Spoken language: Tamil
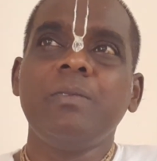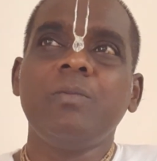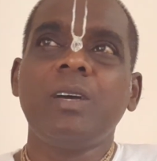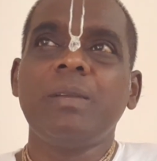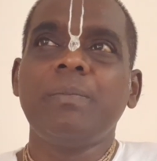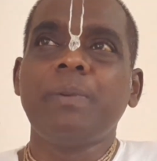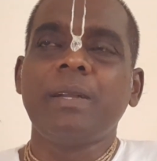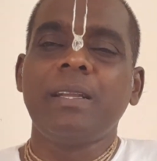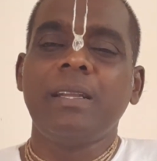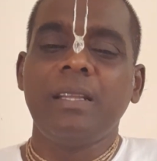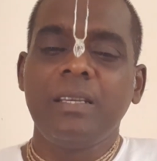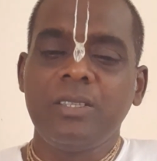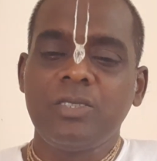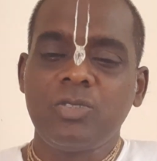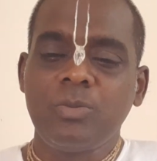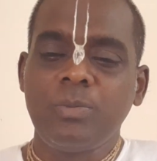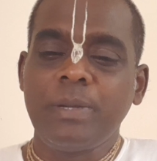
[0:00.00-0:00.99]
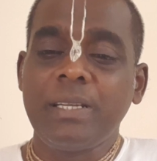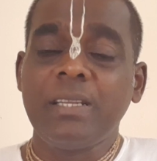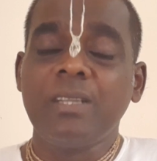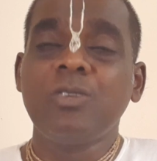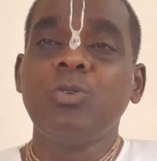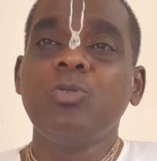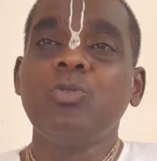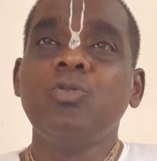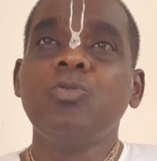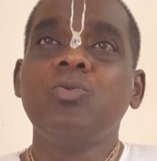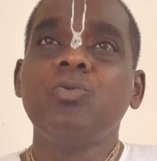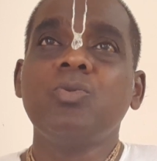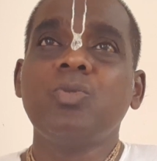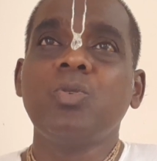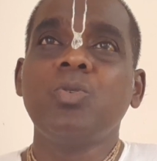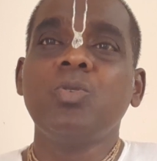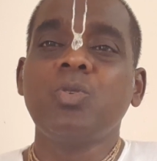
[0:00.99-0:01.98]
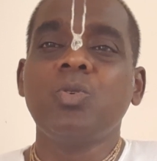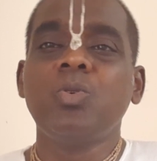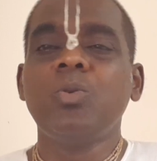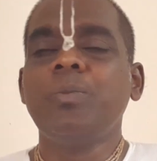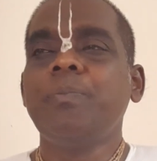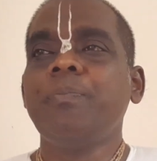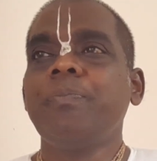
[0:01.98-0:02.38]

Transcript: இன்வைட் பண்ணல ஸோ பெட்டர் டோன் டோன் கோ